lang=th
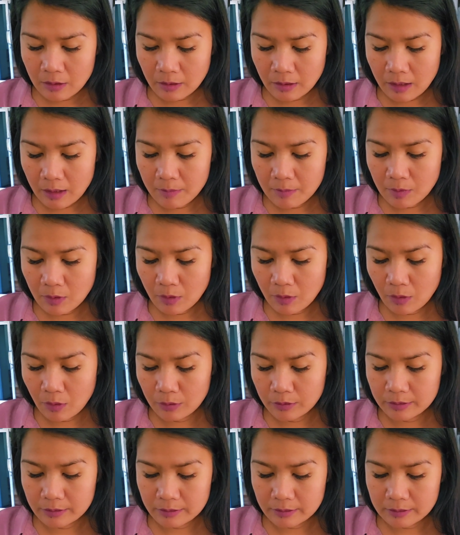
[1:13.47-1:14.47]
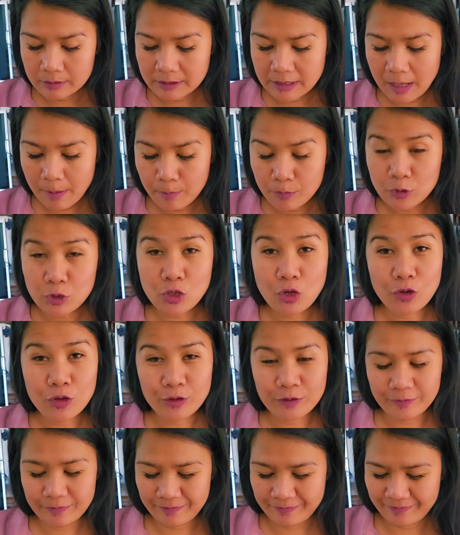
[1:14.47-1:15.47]
เข้มข้นเจ้มจ้น
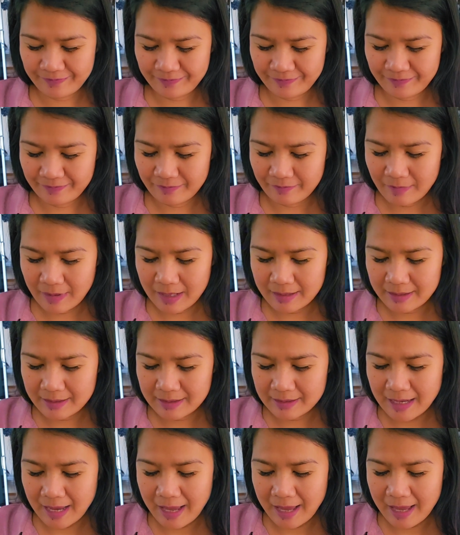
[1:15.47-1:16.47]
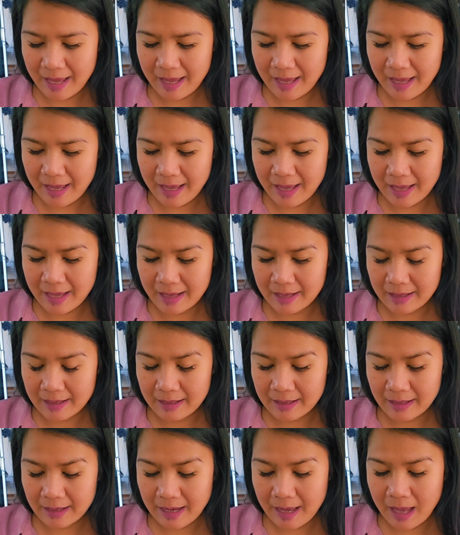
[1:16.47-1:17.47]
มาจ้า
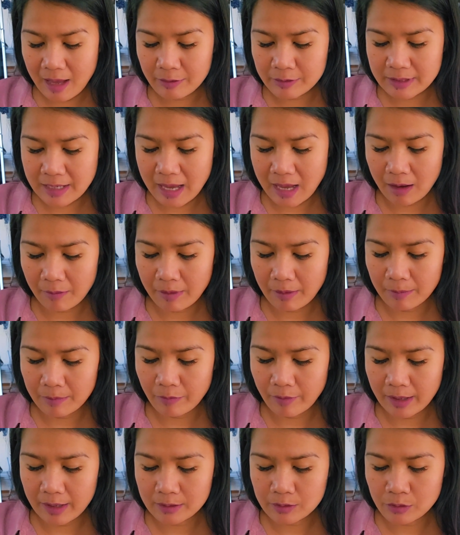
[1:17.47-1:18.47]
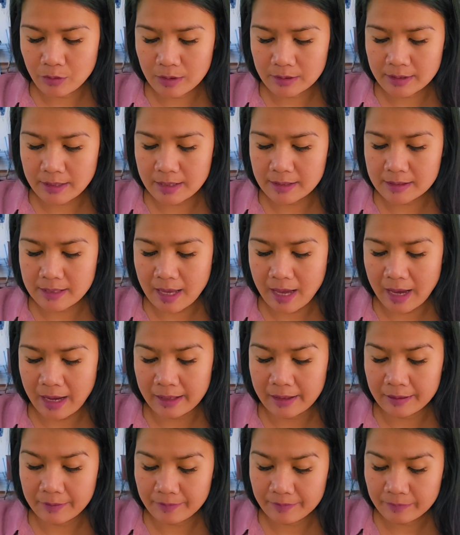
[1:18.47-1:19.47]
ข้าวเช้าแบบว่าช่วงสา
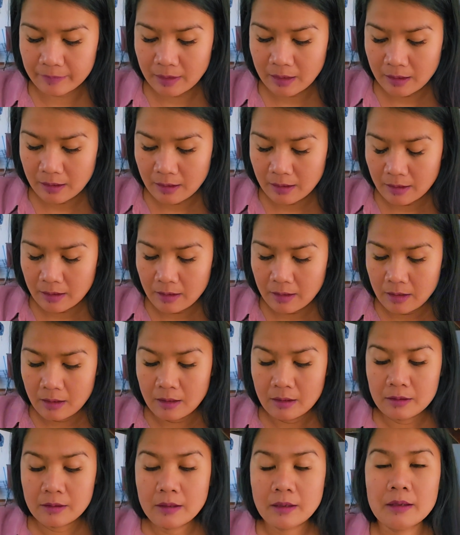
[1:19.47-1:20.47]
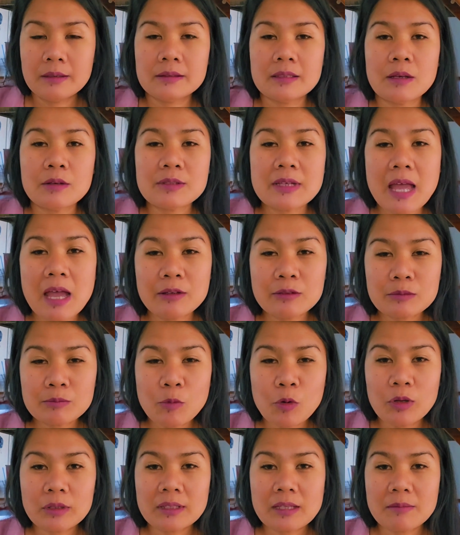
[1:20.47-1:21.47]
ยๆเช้า
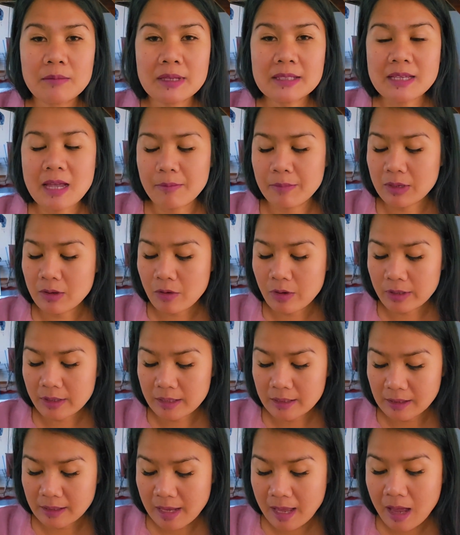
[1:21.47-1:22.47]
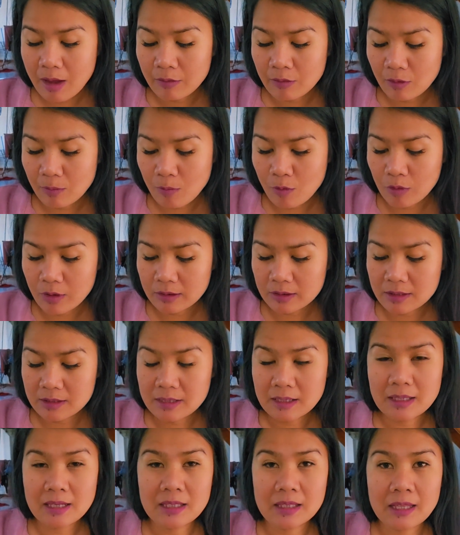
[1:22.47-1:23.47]
ปกติแม่จ๋าไม่ค่อยกินข้าวเนาะปกติ
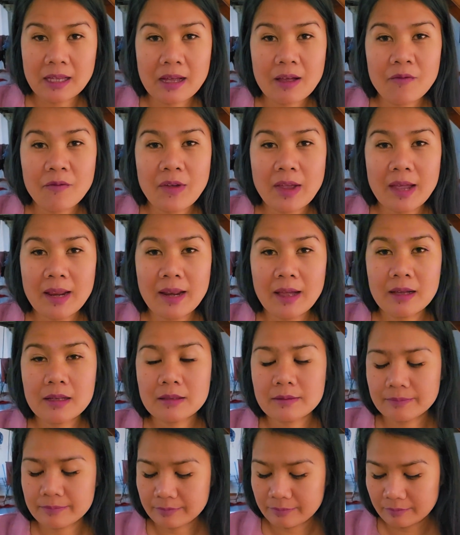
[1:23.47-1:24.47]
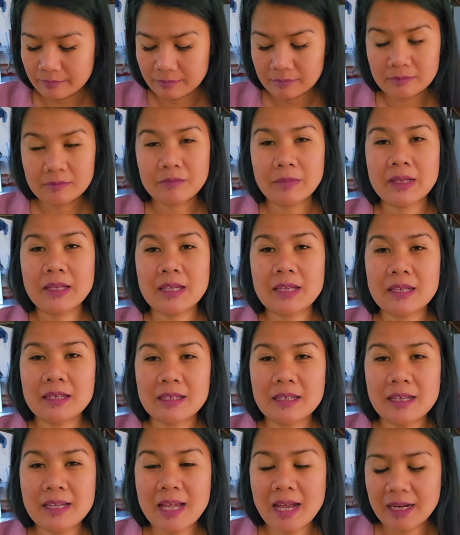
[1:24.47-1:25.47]
จะกินแต่กาแฟแล้วก็ไปกิน
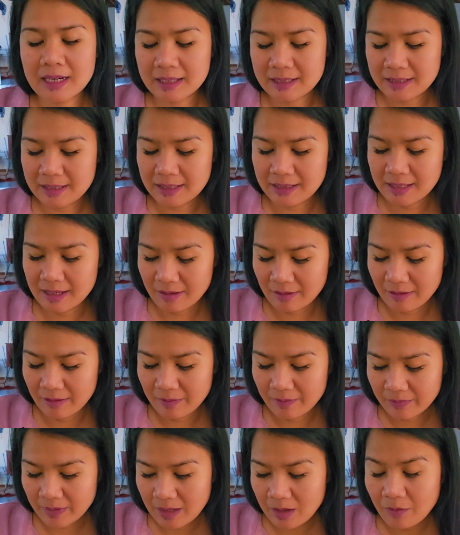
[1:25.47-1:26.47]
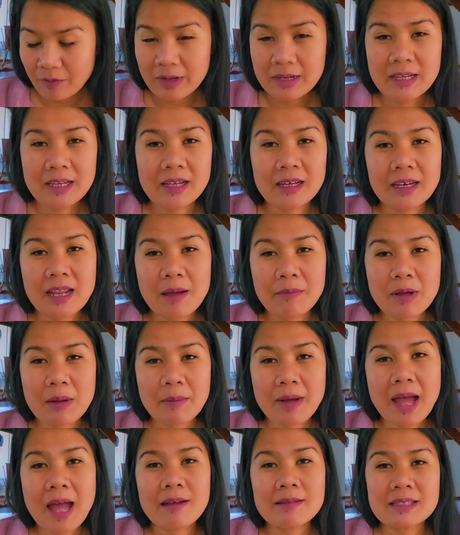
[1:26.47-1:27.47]
เที่ยงเลยทีเดียววันนี้ก็ทำกั
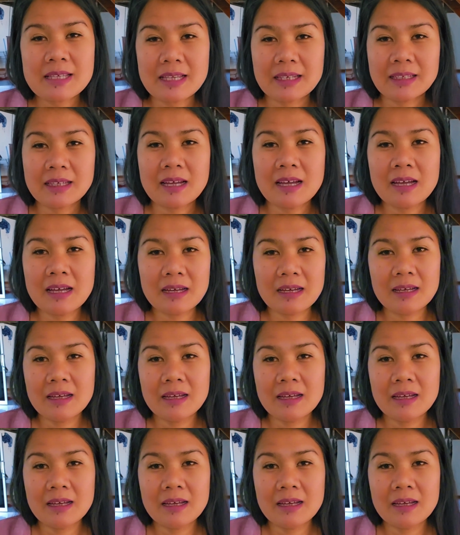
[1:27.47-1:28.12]
บข้าวเสร็จก็